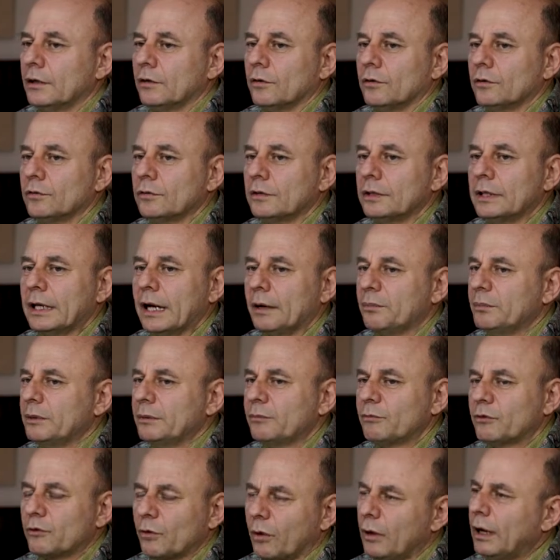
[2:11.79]
Und ich habe
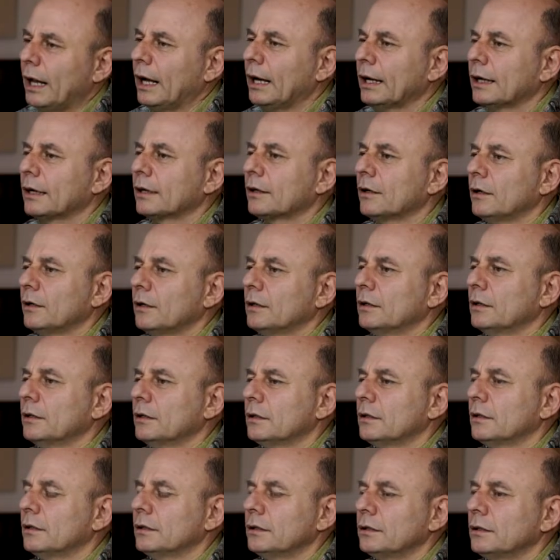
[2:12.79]
ihm so lange
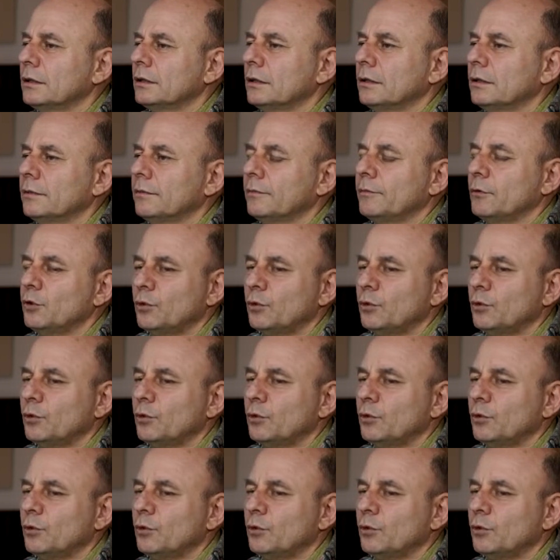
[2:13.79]
äh,